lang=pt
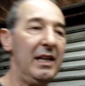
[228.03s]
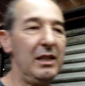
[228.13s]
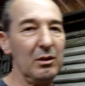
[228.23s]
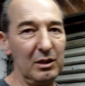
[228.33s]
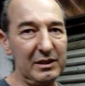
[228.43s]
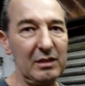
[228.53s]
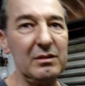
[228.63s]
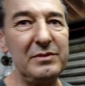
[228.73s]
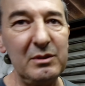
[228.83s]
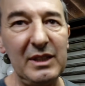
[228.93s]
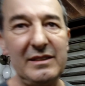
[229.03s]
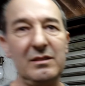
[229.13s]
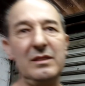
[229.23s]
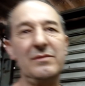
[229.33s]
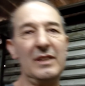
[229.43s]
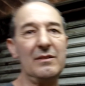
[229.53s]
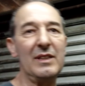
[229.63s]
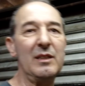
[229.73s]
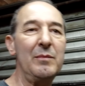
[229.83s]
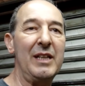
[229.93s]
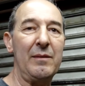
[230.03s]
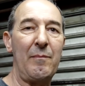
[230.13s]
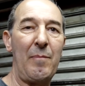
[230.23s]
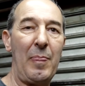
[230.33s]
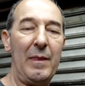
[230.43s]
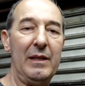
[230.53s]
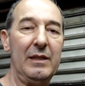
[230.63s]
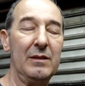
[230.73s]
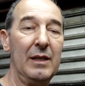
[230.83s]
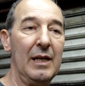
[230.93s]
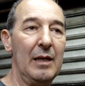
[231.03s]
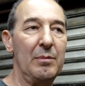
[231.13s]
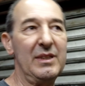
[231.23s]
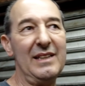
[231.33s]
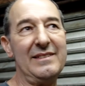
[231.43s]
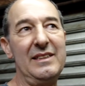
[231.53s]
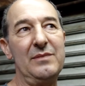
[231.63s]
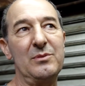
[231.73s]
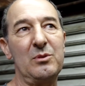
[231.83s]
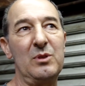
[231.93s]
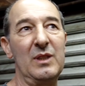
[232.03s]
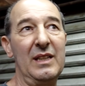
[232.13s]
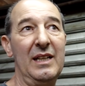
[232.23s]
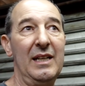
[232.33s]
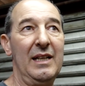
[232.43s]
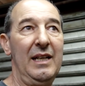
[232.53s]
E outra configuração de válvula também, tá. entendeu? Porque é assim que funciona.